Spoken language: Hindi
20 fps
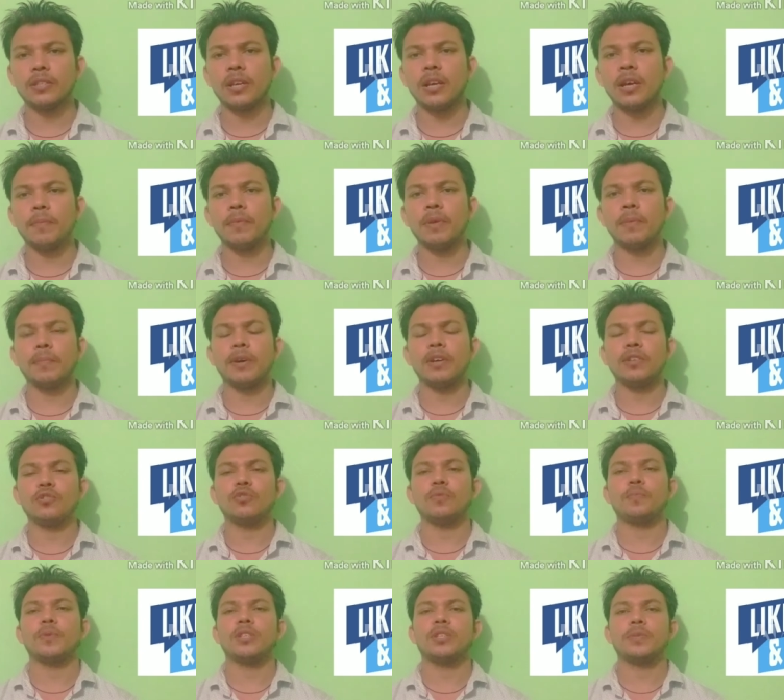आपने पाँच
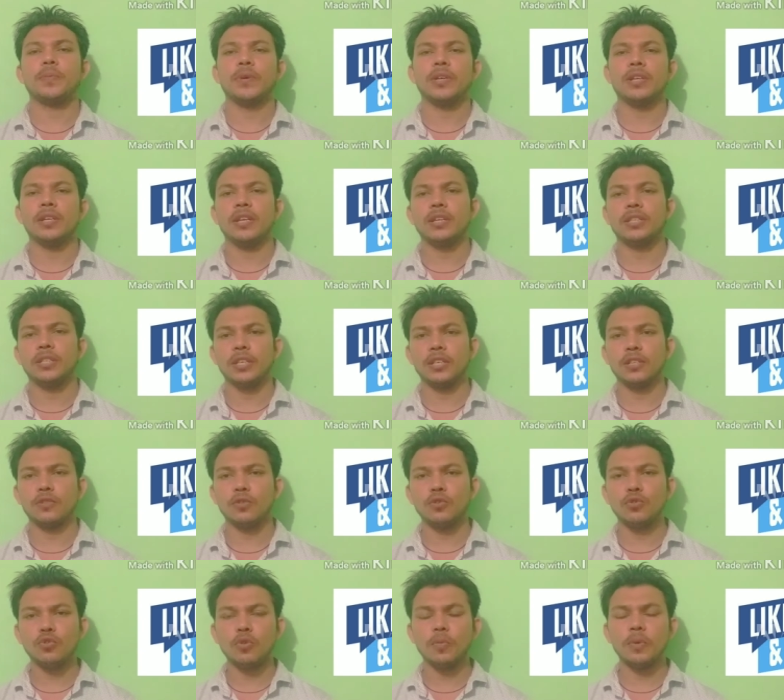सौ पचपन या छह
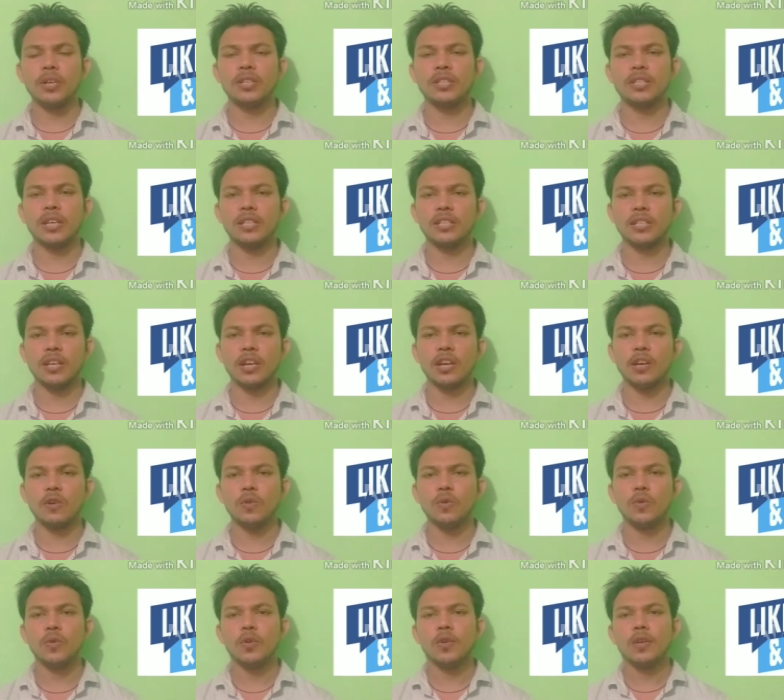सौ जो भी रिचार्ज कराया हो
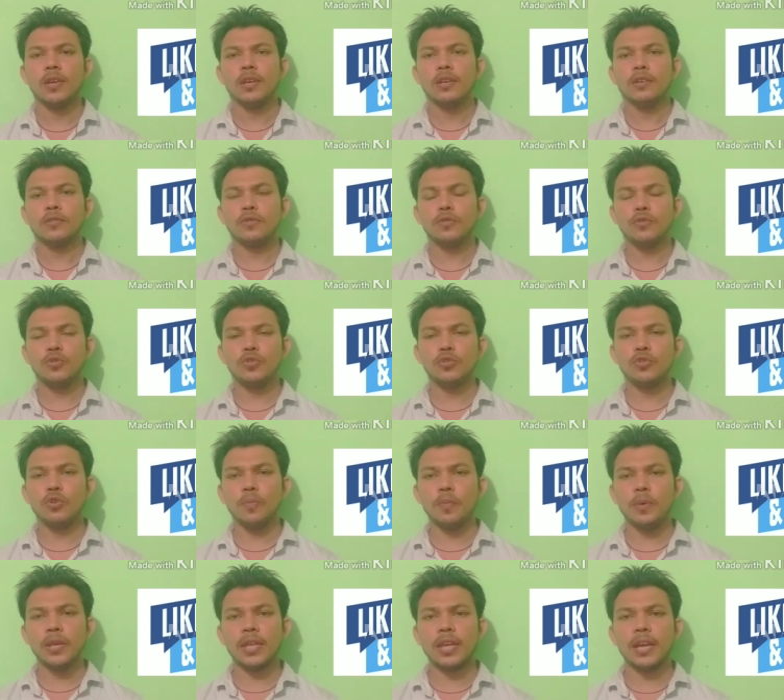तो
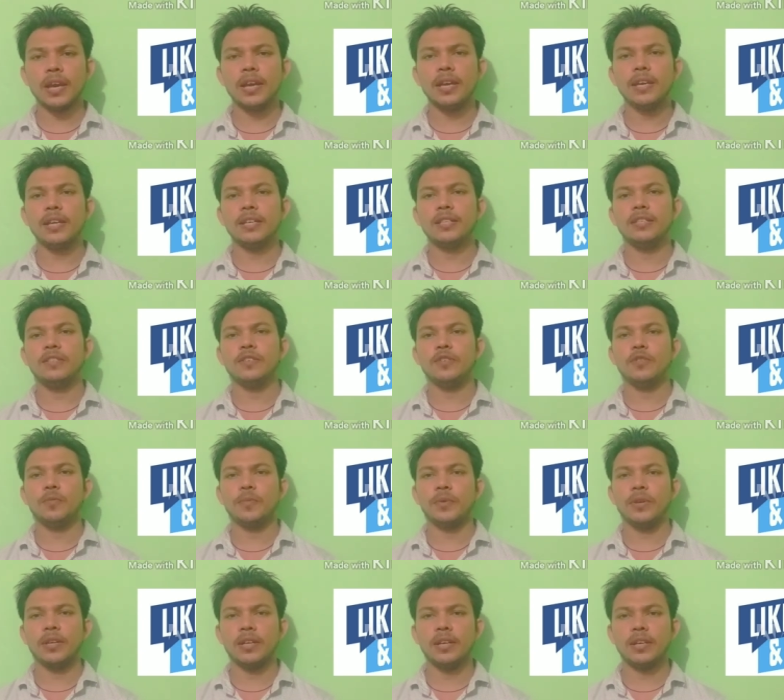जियो में क्या है कि जियो
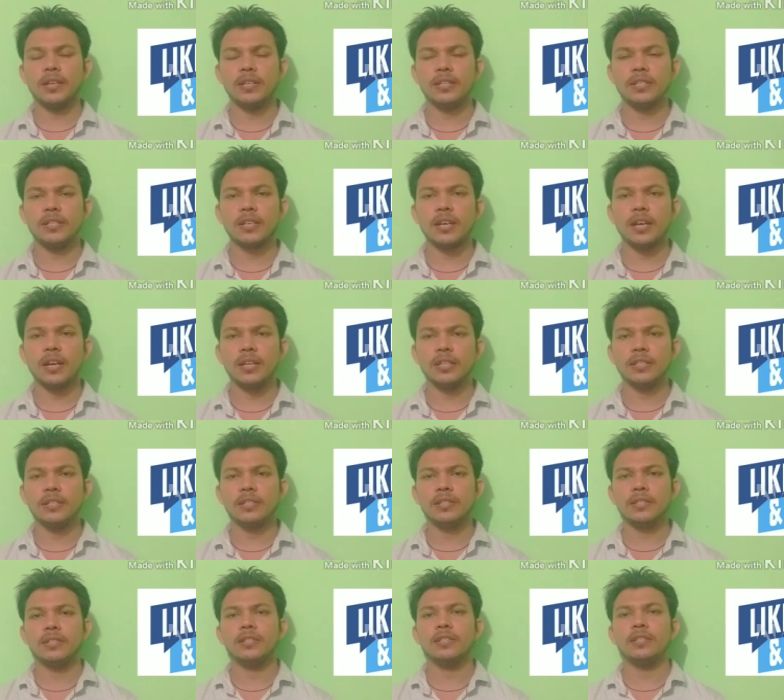में रिचार्ज
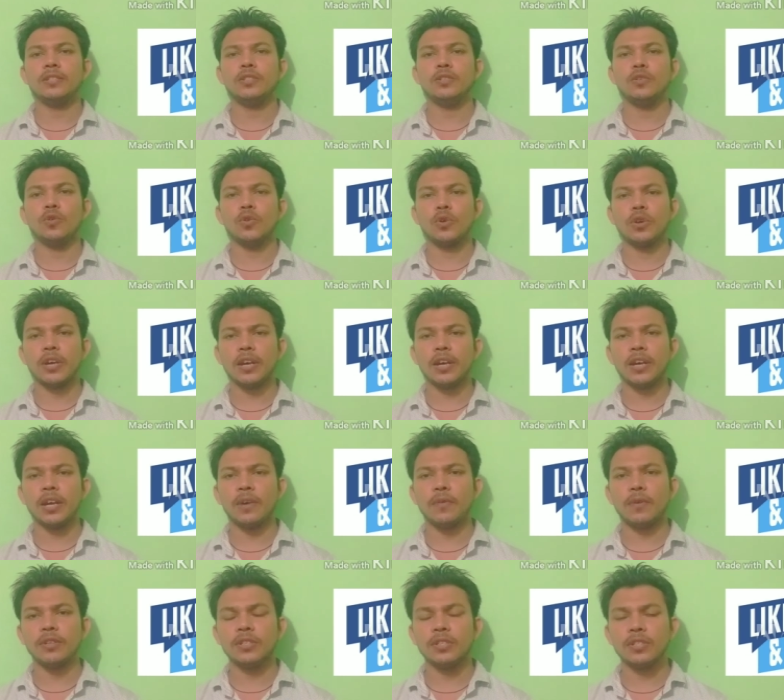जियो के
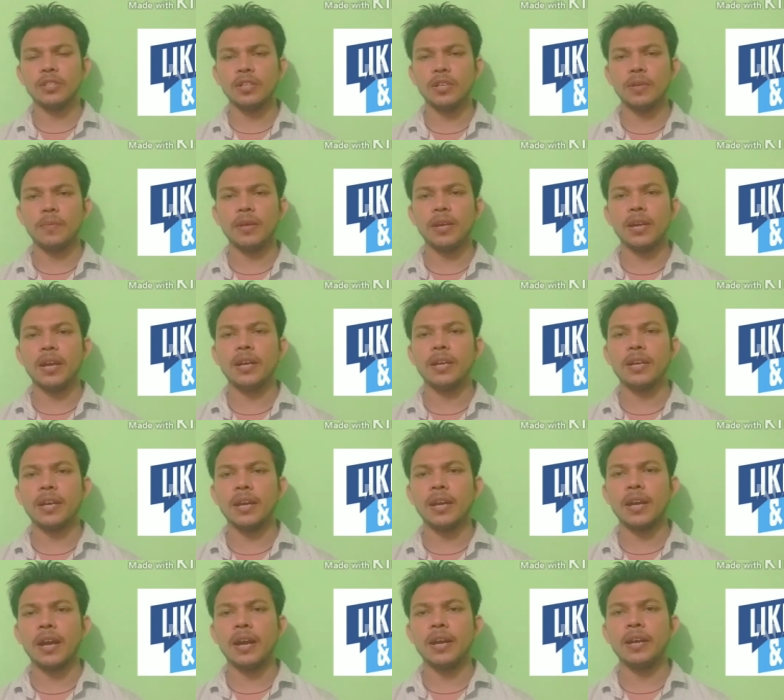अलावा जितने भी
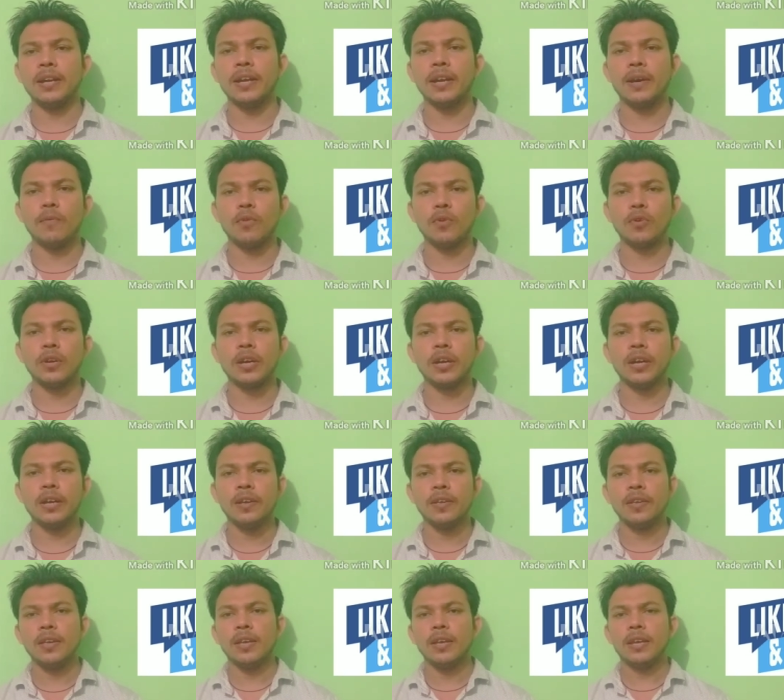एयरटेल आइडिया वोडा
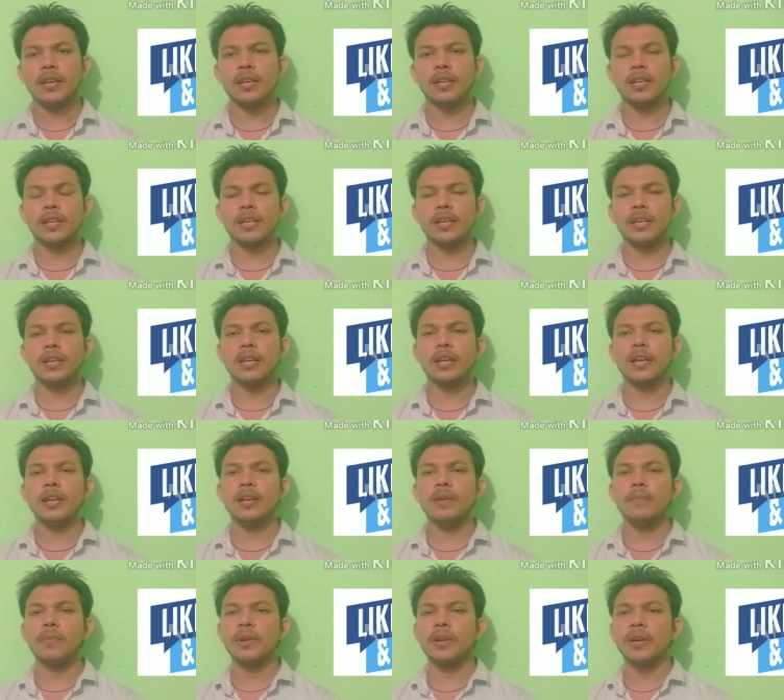इनके लिए
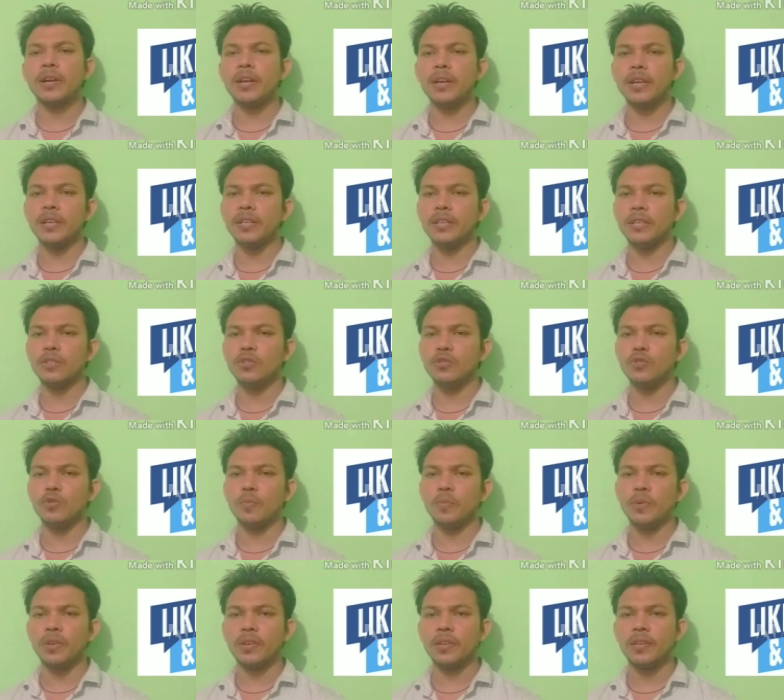अनलिमिटेड नहीं है जियो
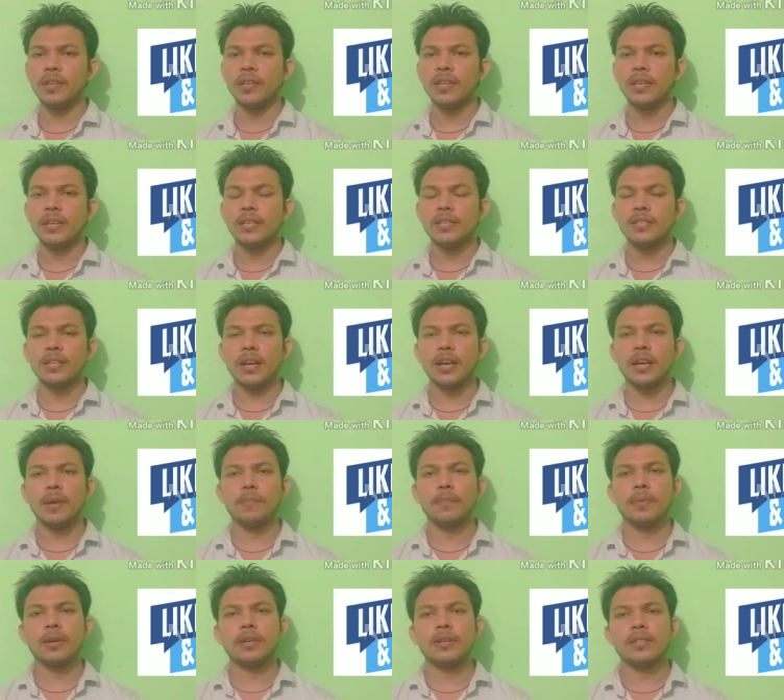में चाहे
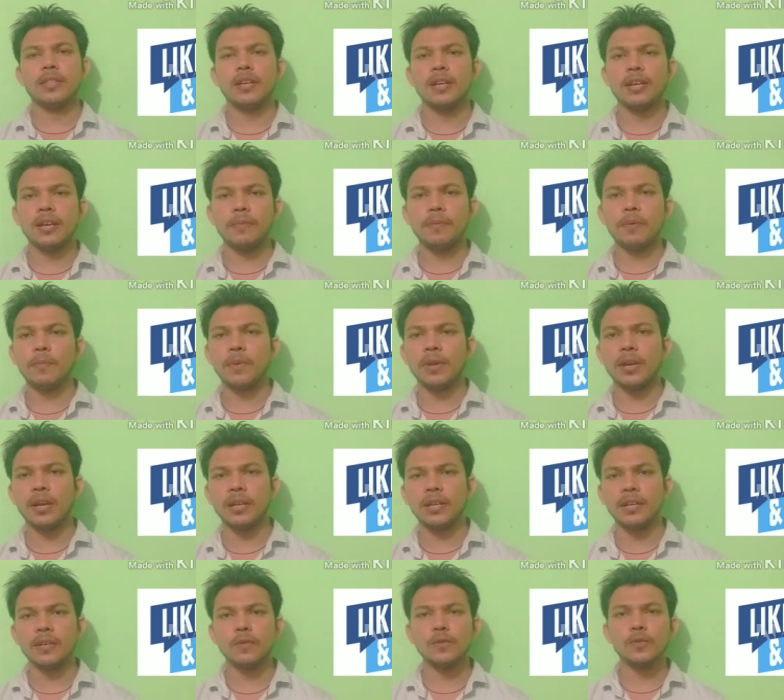आपका कितने का भी
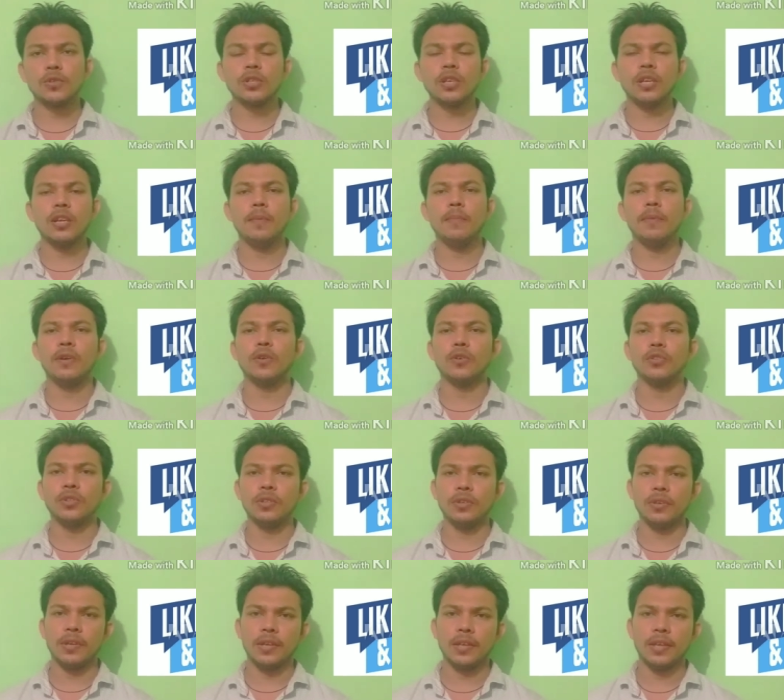प्लान है उसकी लिमिट
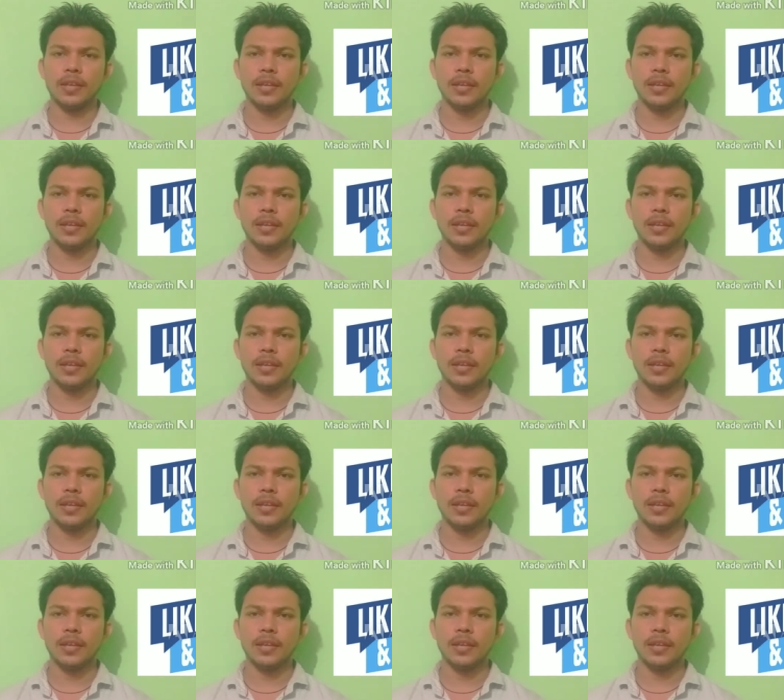होती है